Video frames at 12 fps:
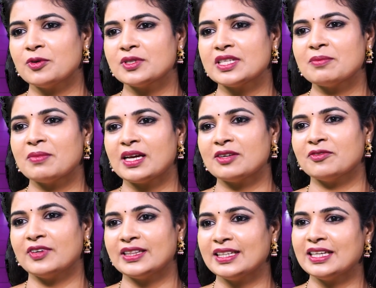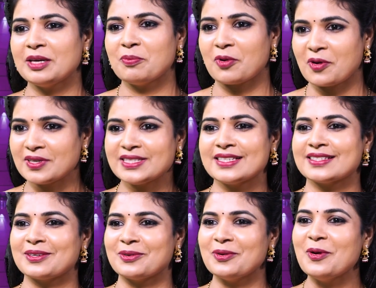కోసం మనం వెతికే
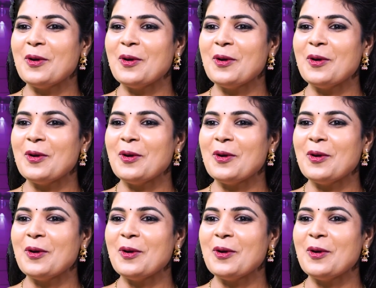ప్రాసెస్లో